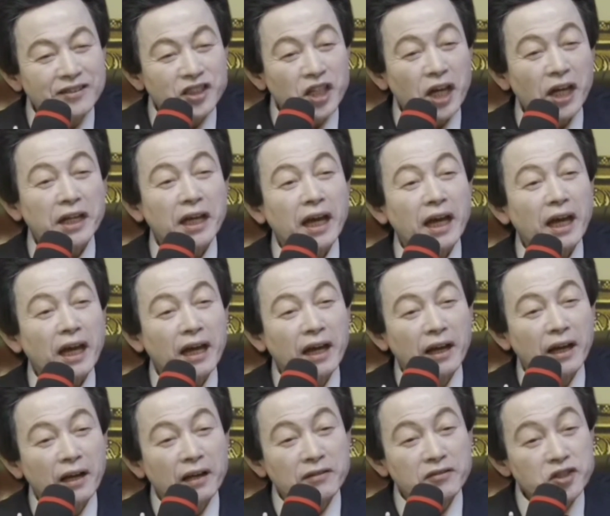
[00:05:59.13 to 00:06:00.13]
세계,
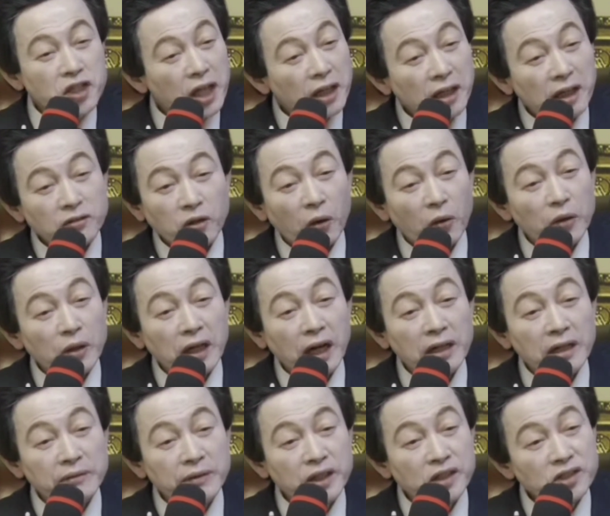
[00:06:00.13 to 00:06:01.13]
세계 통일을
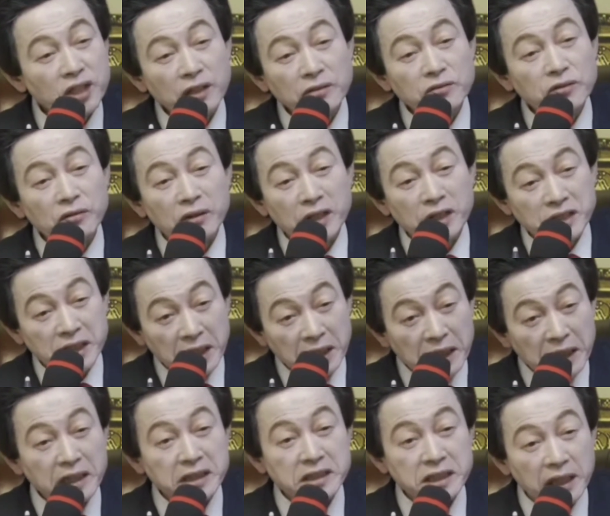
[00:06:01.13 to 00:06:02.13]
하려면 천조는 있어야
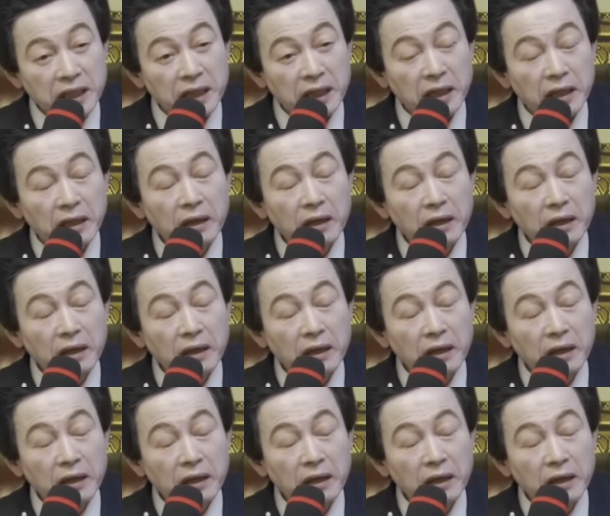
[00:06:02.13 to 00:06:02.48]
되겠지?